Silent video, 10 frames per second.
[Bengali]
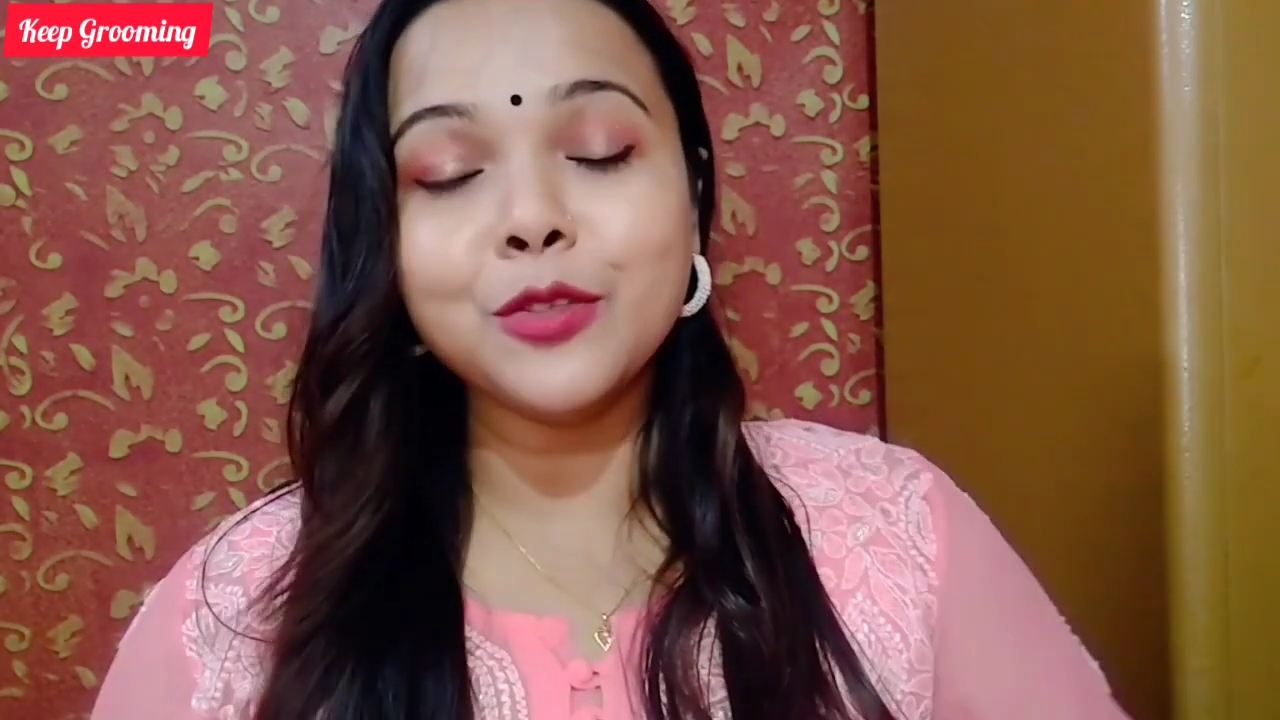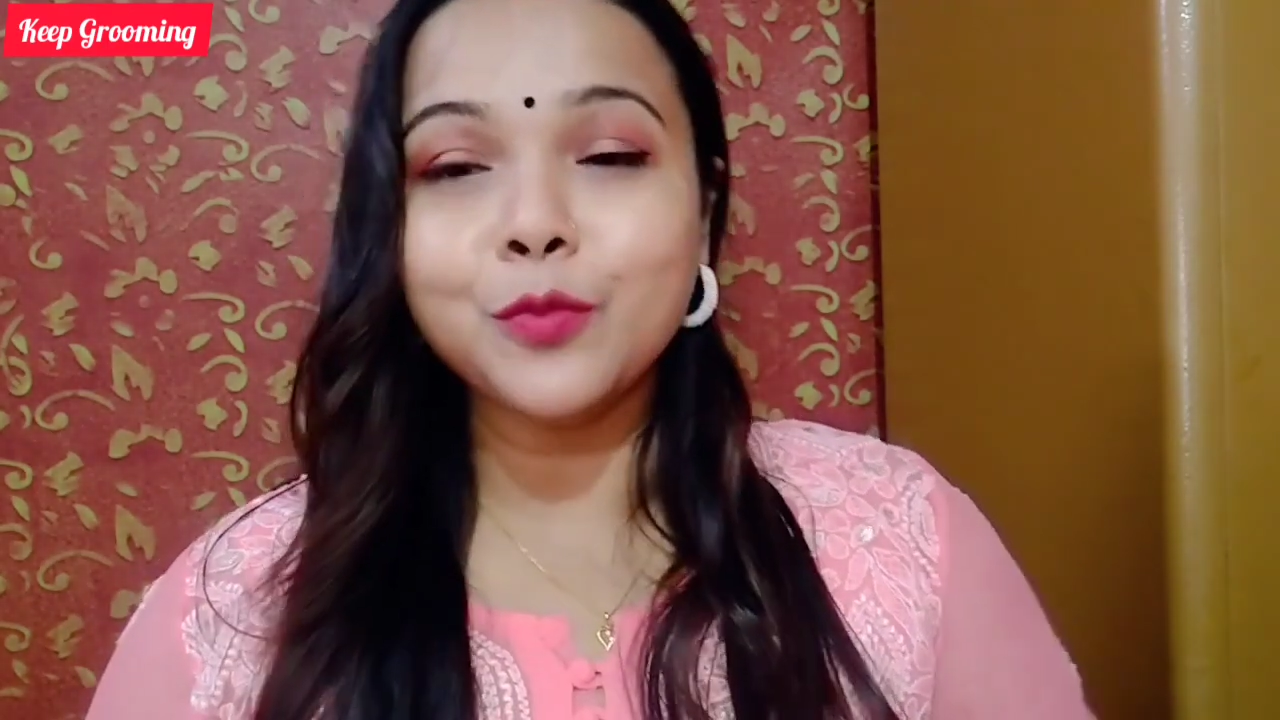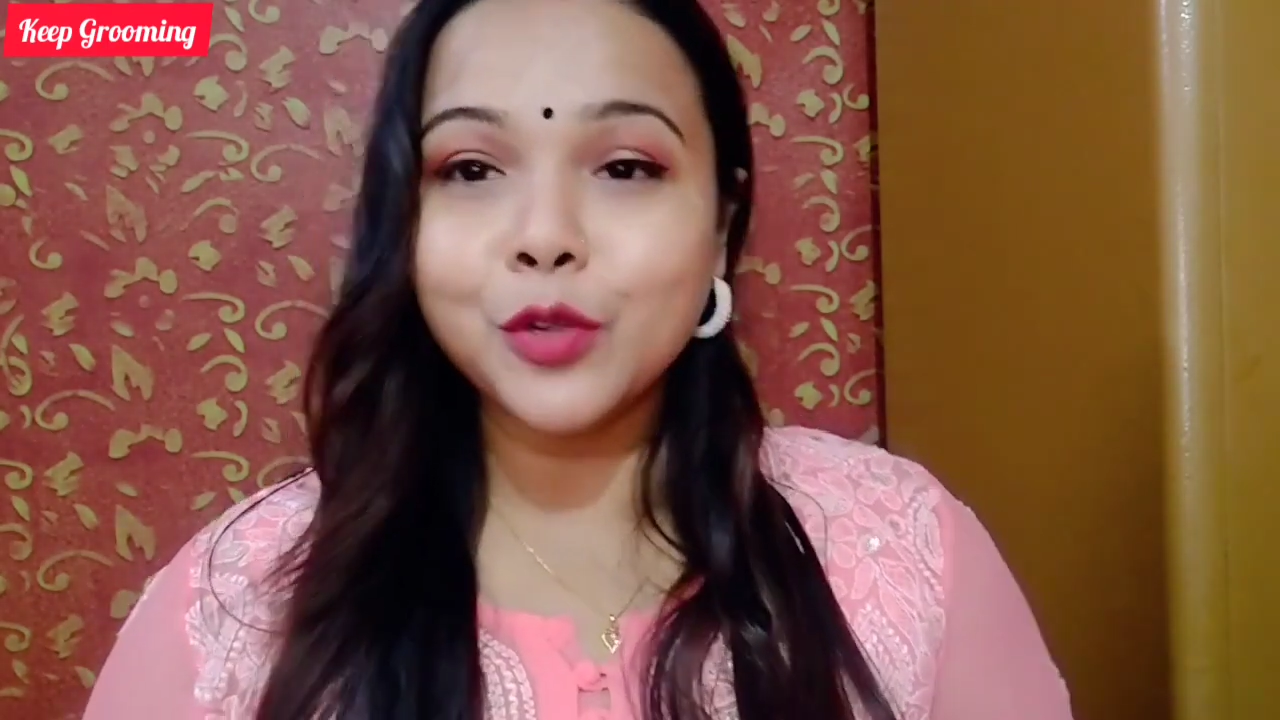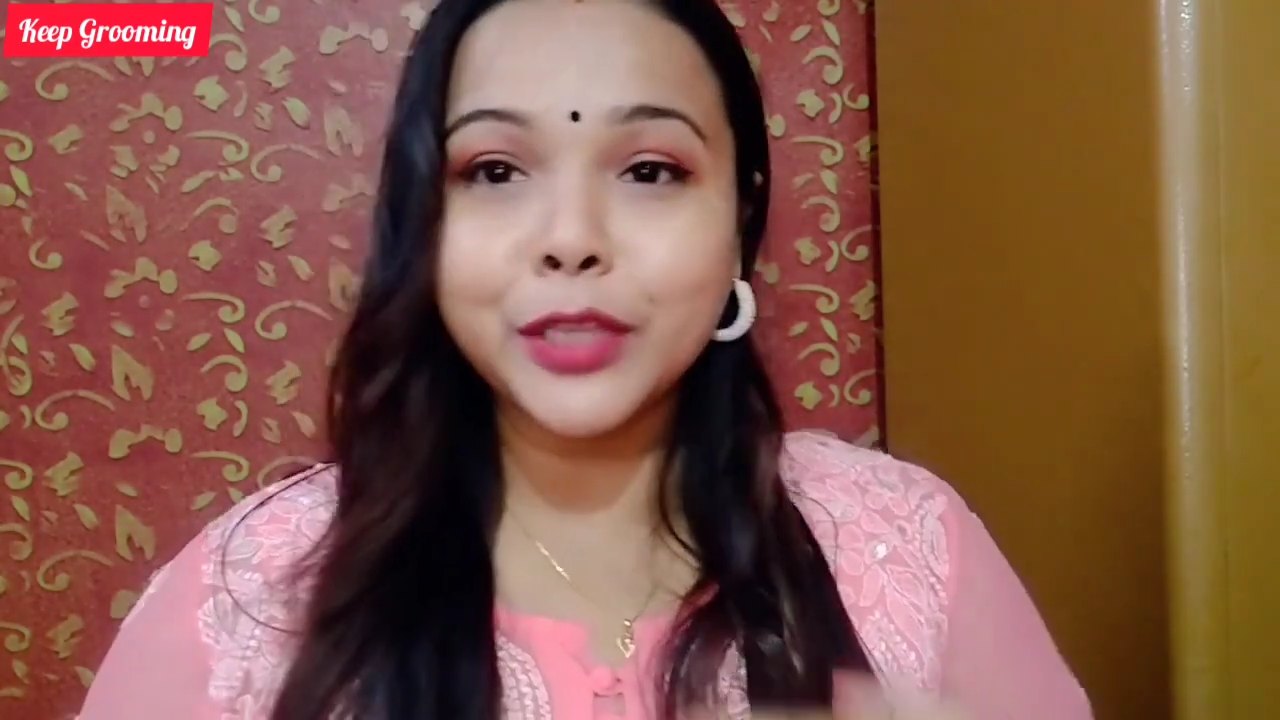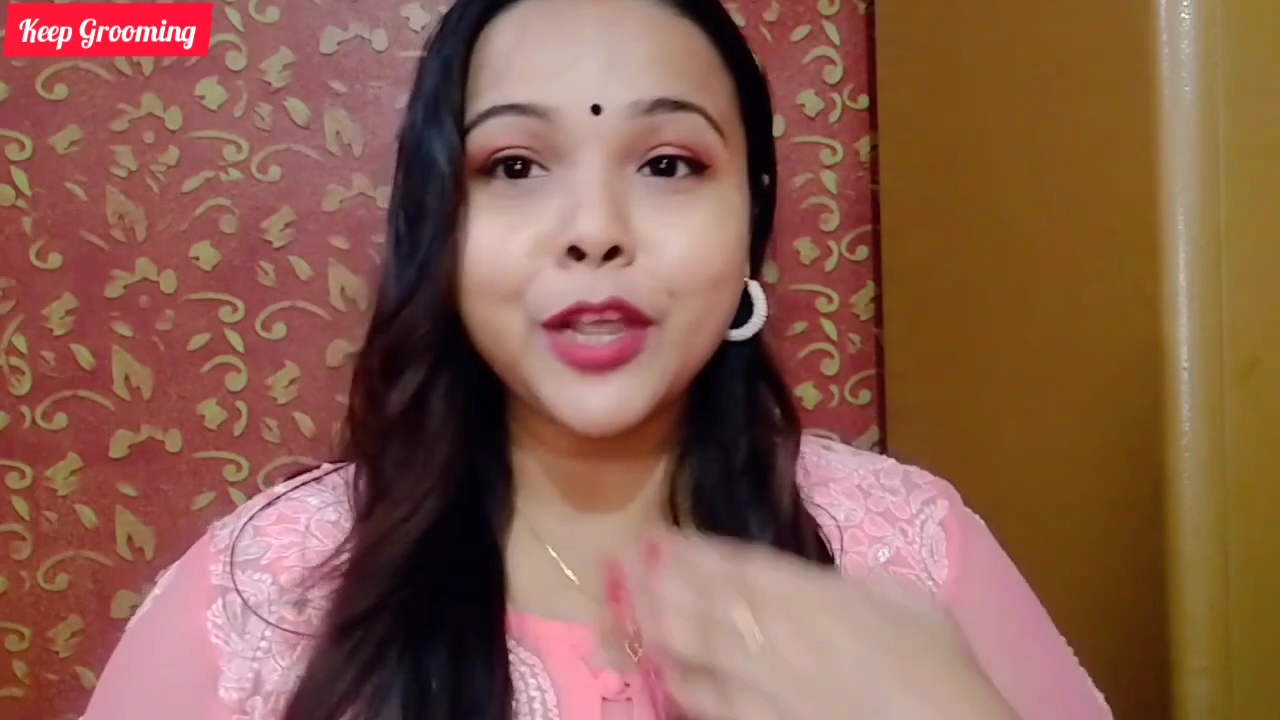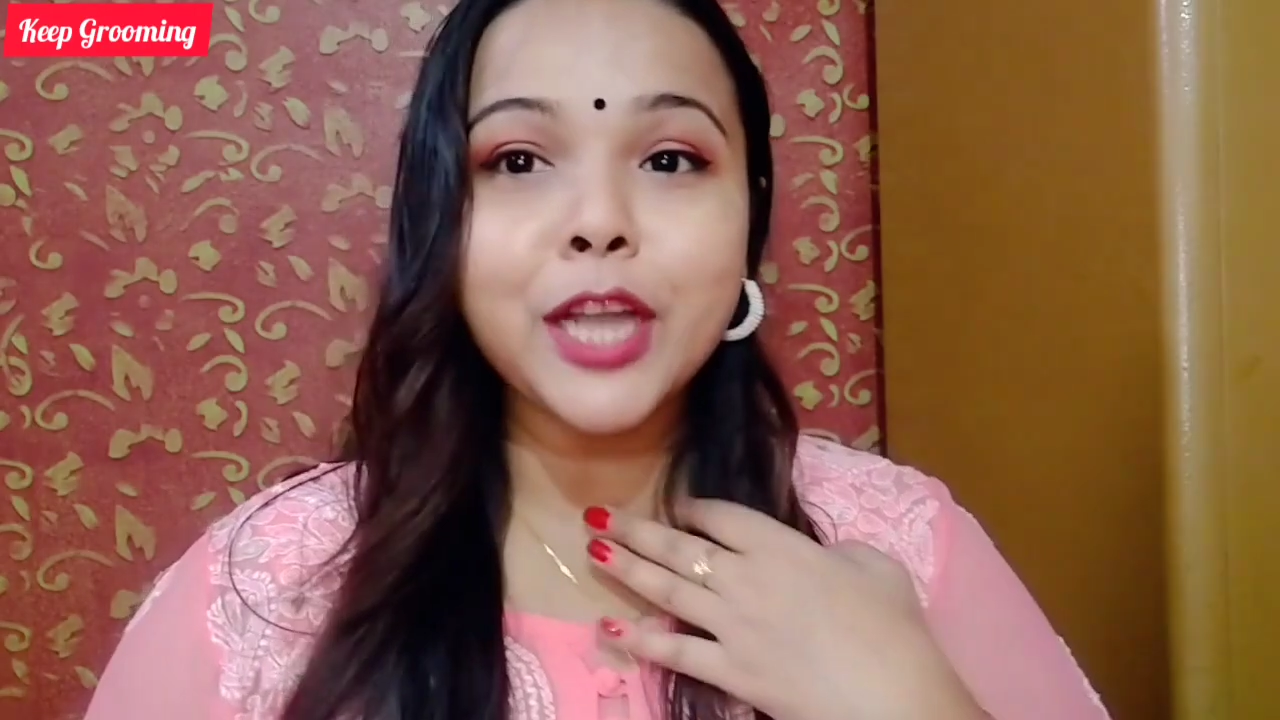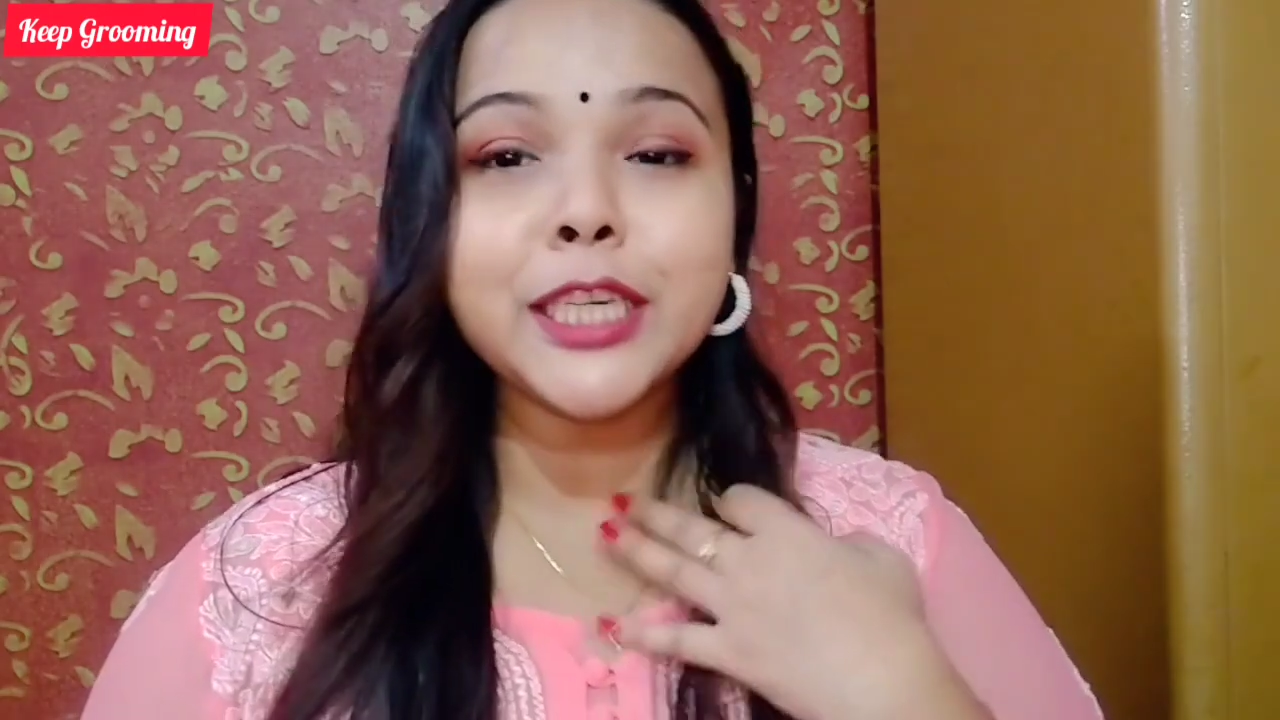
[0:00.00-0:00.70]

কিন্তু বলতেই